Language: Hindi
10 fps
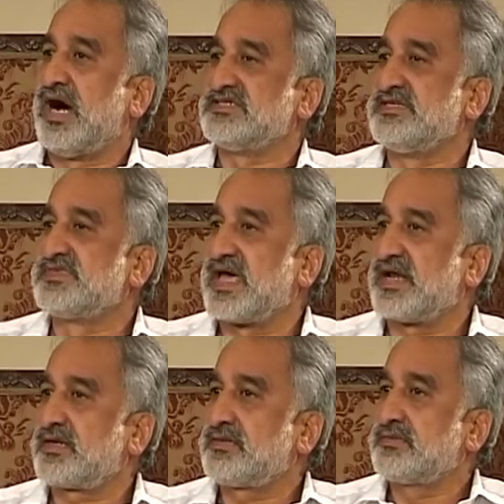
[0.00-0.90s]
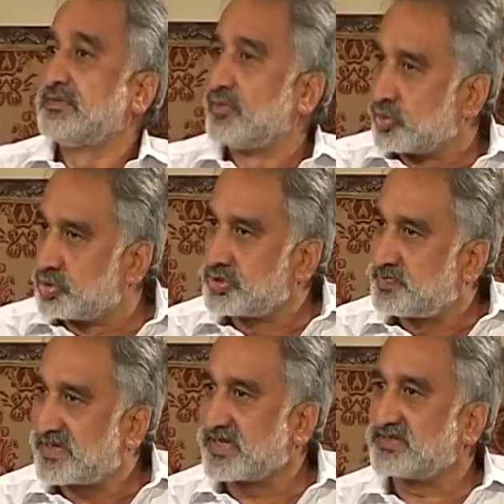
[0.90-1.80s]
आजम तारिक उर्दू
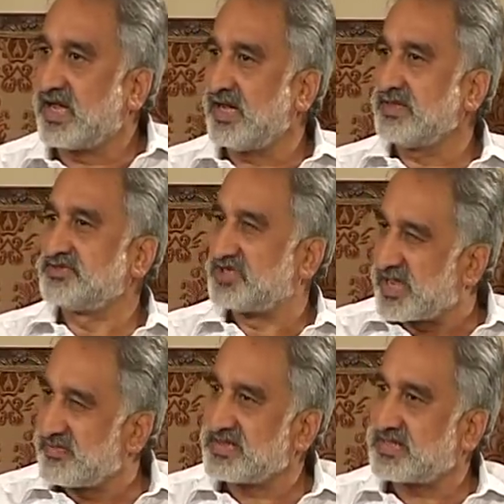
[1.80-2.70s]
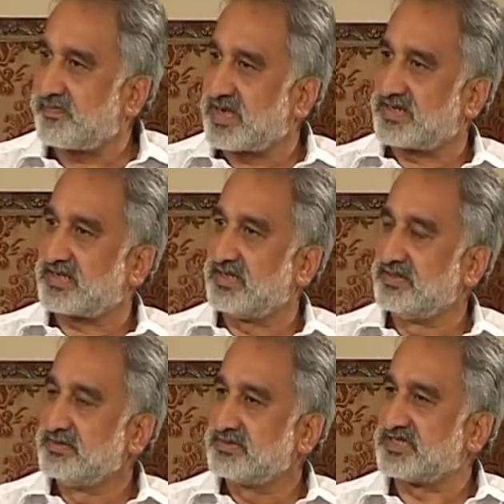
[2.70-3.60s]
स्पीकिंग था चेयरमैन था पार्टी का
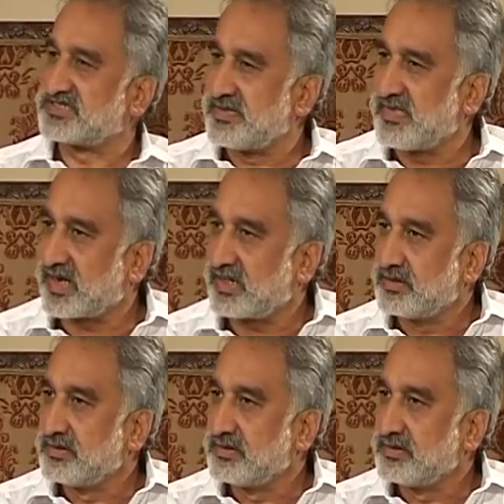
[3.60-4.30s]
किसने मारा